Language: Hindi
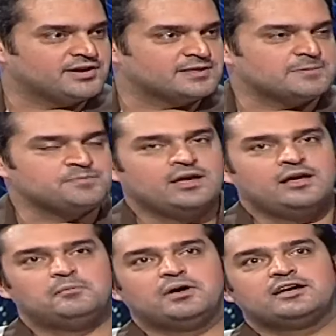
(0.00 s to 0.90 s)
दफ़ा आया था
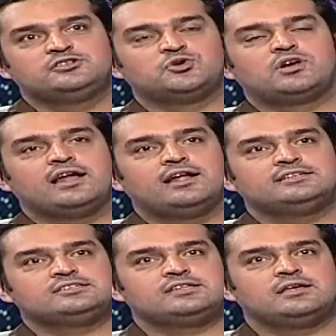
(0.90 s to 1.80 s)
मगर जो गाना
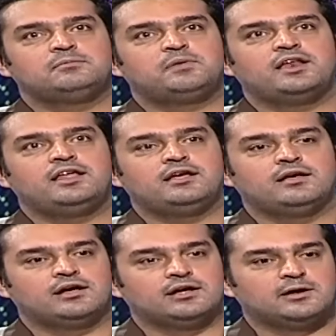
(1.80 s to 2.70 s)
जिसने पहले आ,
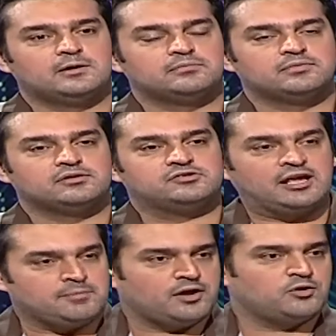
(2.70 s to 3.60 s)

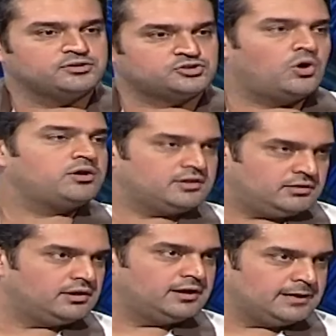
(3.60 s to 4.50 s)
सही मायनों में शोहरत
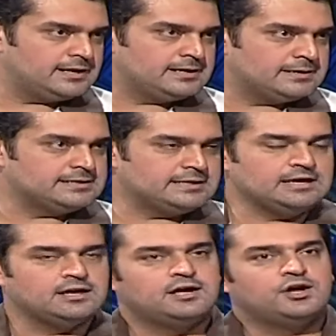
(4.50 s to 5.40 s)
आ,
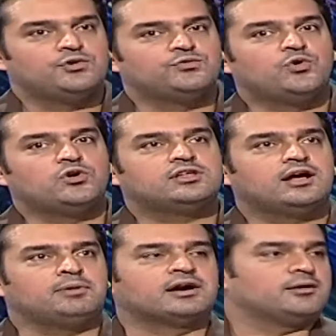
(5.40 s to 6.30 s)
दी वो
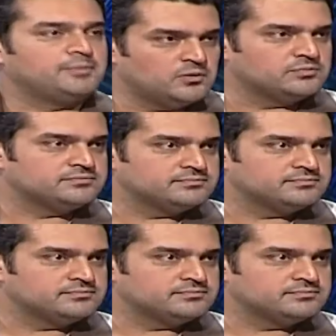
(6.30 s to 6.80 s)
था भंगड़ा पाओ